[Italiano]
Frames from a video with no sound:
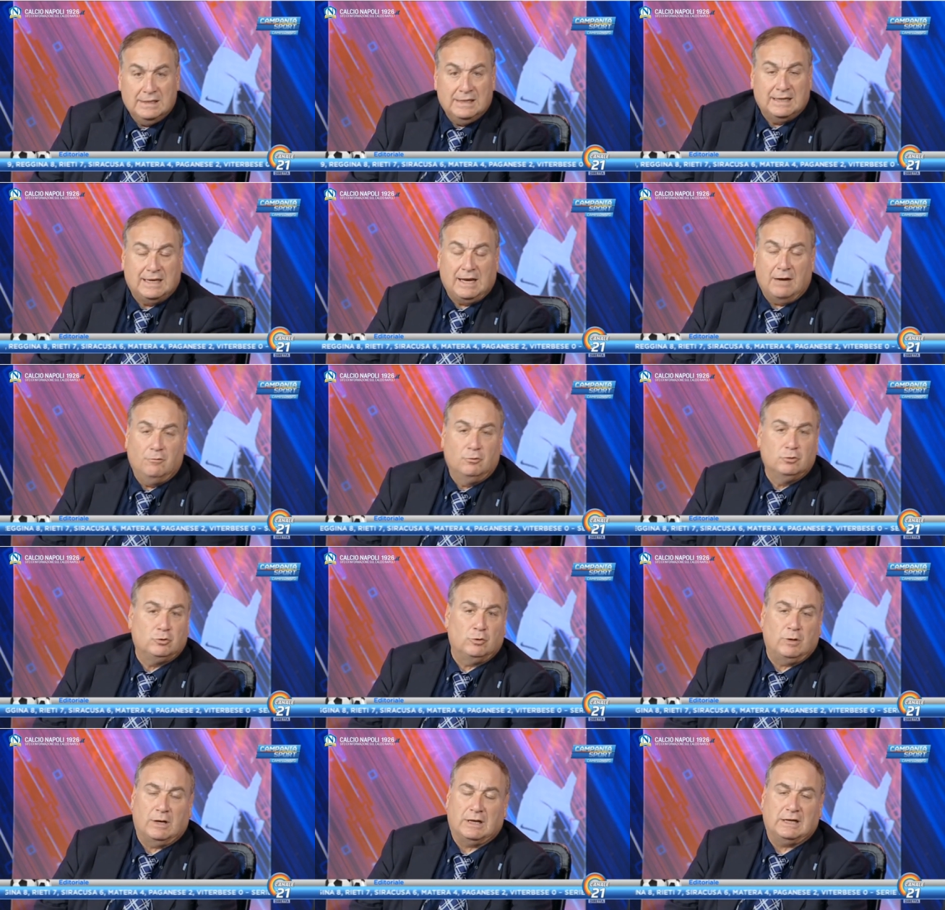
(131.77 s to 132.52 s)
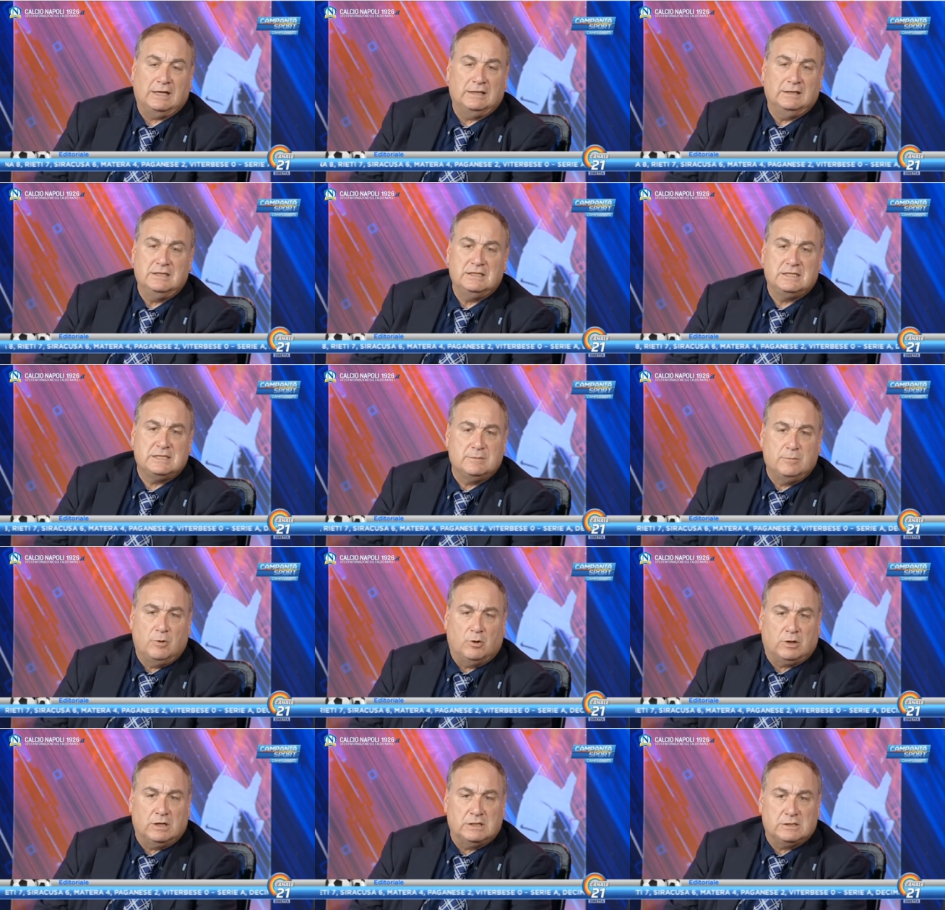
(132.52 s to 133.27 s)
che ha avuto una
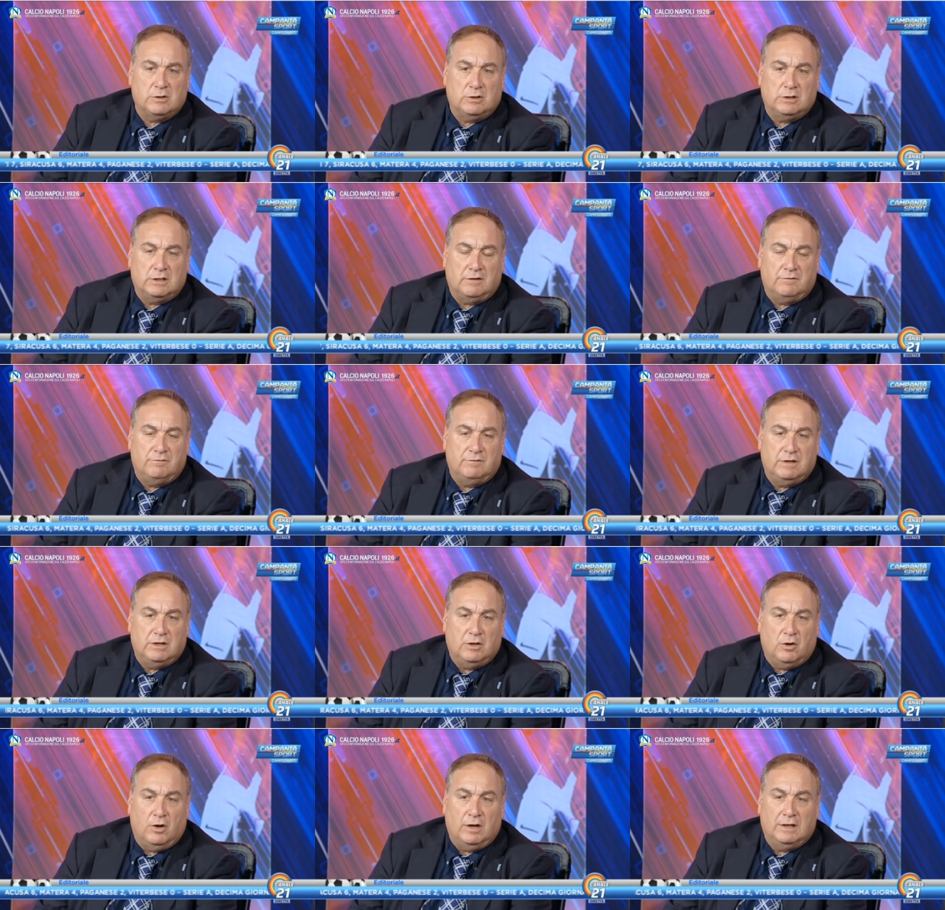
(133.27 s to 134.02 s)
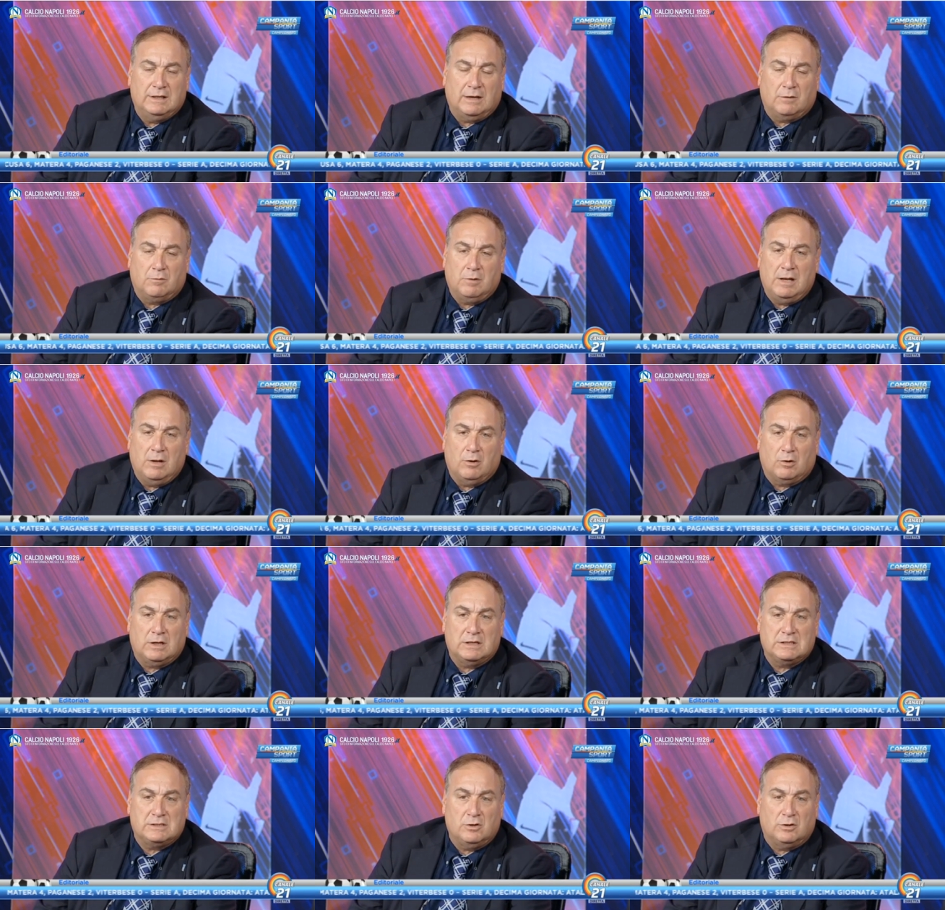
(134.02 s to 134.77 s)
grandissima occasione in avvio e da
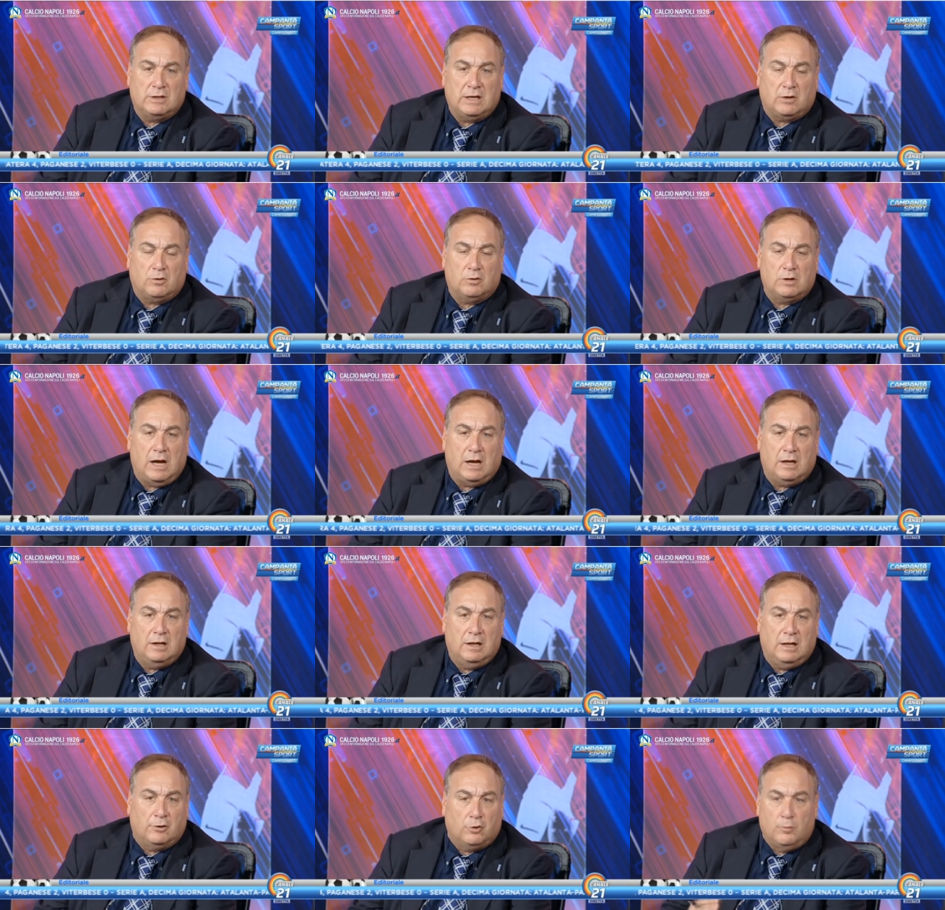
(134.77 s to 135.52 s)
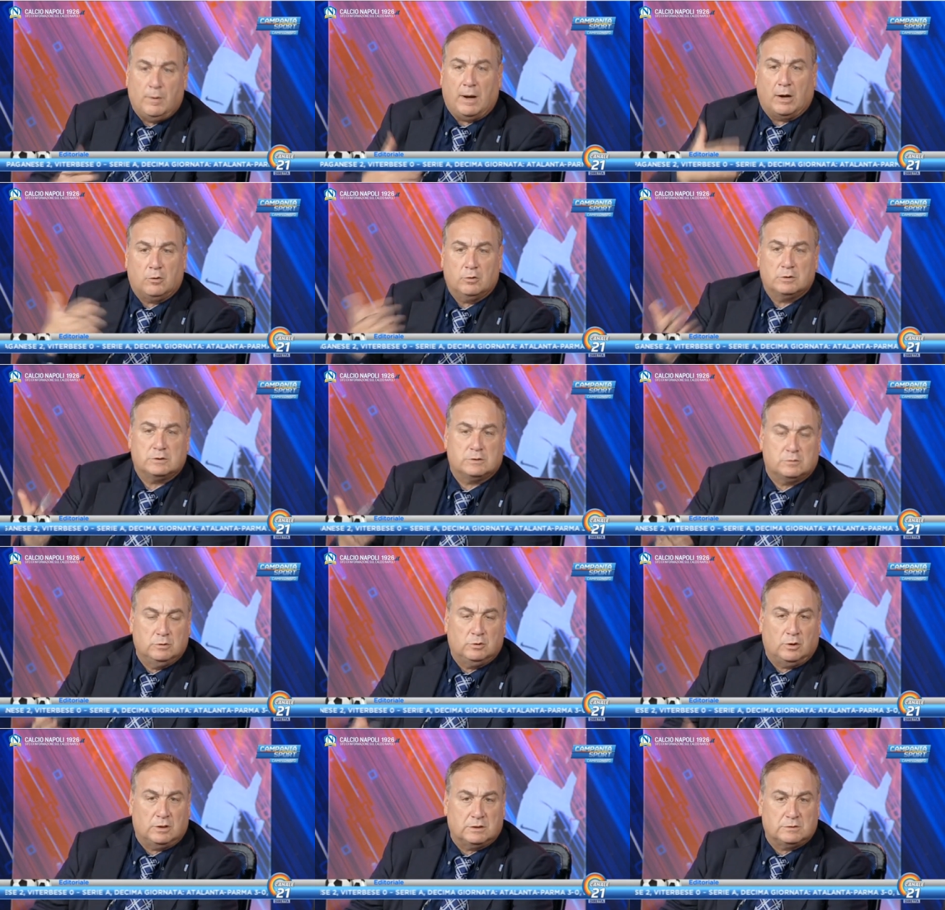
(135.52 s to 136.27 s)
quell'occasione la Roma ha
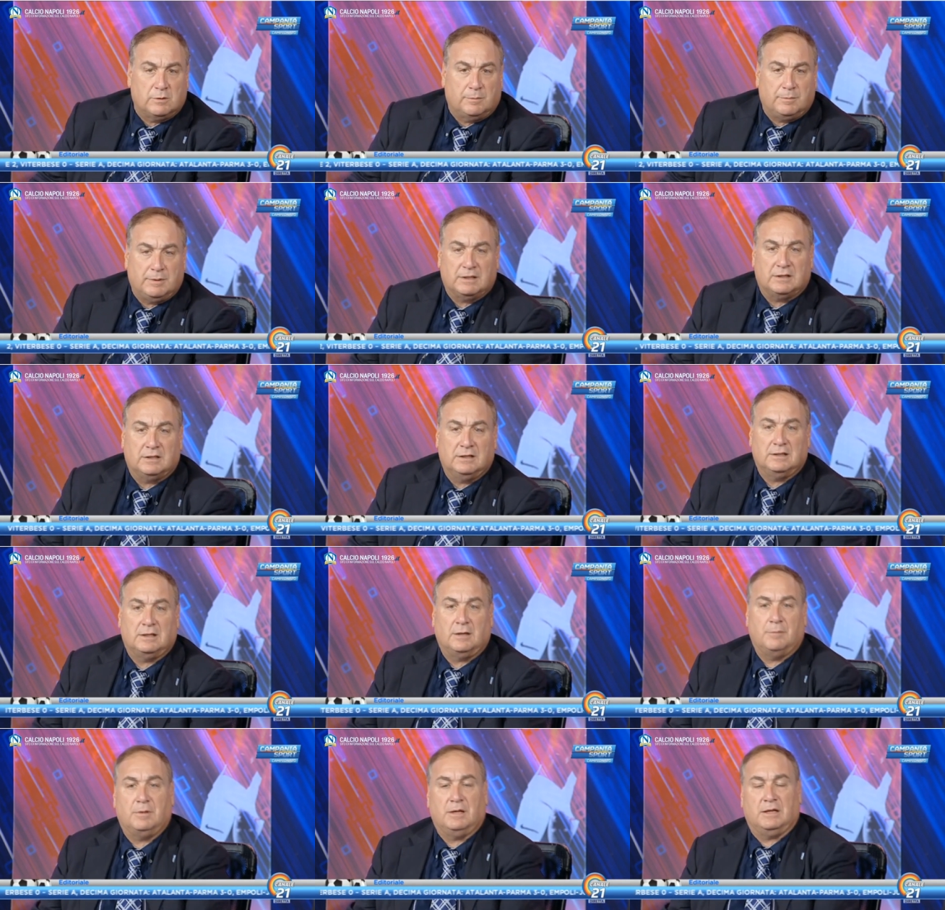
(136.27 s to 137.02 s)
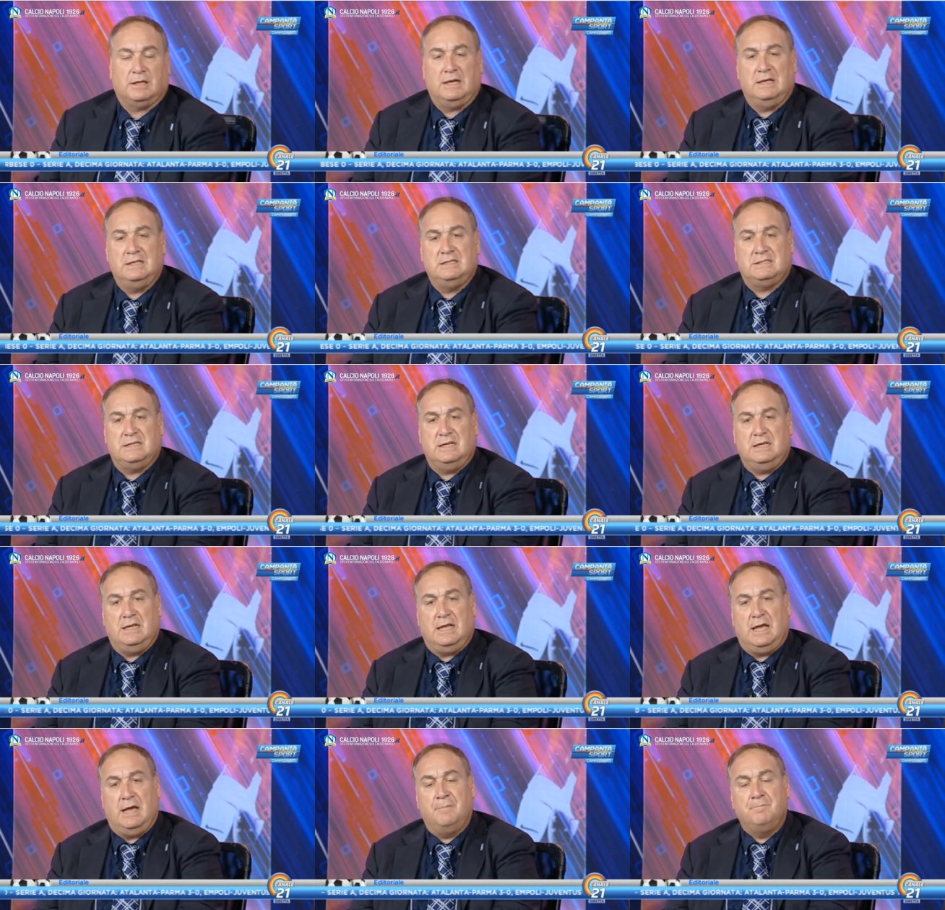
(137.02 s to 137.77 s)
costruito la sua partita perché
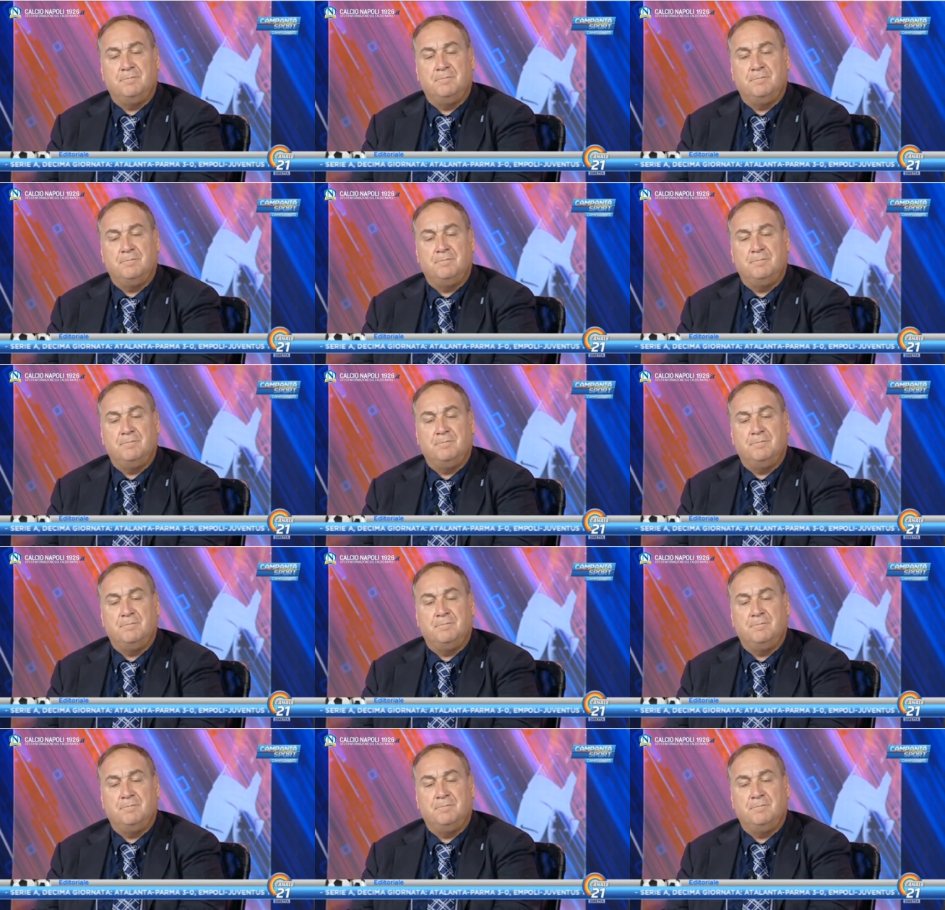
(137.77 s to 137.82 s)
Insigne